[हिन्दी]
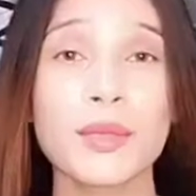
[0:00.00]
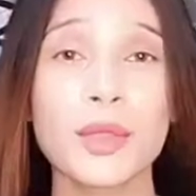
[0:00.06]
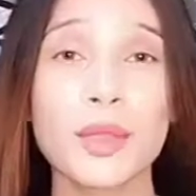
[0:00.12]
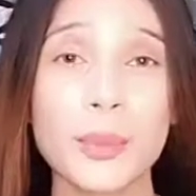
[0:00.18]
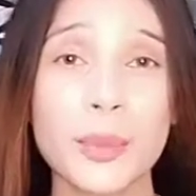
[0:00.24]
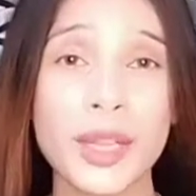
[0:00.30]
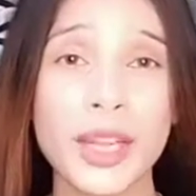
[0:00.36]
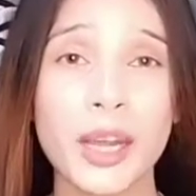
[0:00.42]

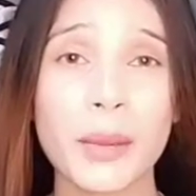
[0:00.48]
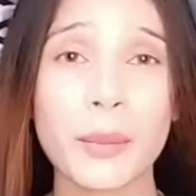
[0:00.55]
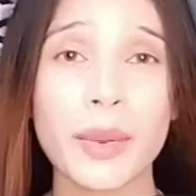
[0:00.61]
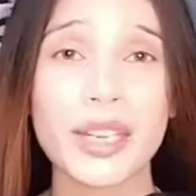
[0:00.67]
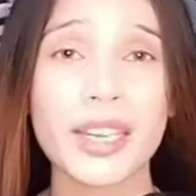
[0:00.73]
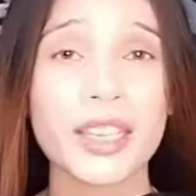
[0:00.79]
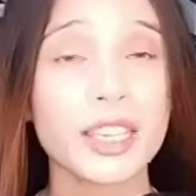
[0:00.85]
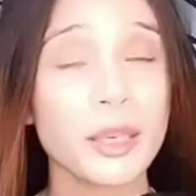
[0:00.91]
तुम यहाँ
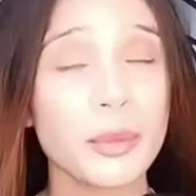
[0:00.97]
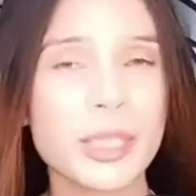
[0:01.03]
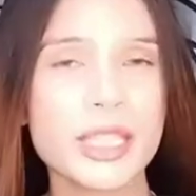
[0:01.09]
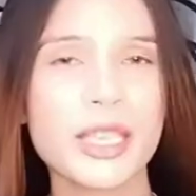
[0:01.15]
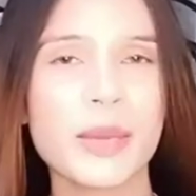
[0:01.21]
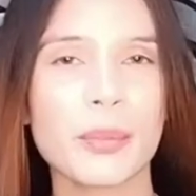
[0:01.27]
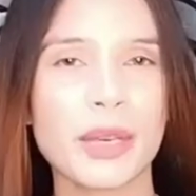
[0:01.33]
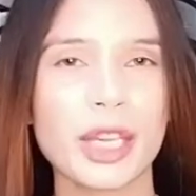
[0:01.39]
बैठ के तुम्हें
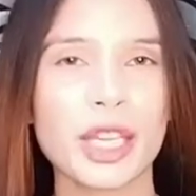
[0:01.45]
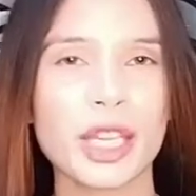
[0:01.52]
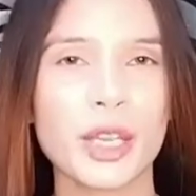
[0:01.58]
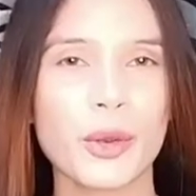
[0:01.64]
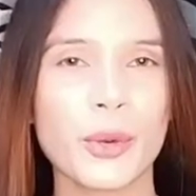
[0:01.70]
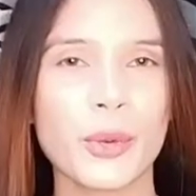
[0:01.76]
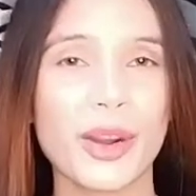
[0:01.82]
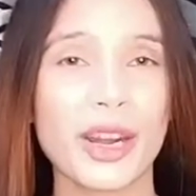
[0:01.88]
सपने
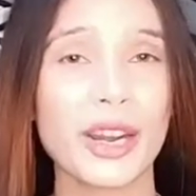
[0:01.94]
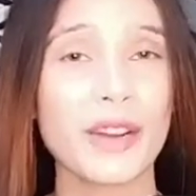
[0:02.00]
देखो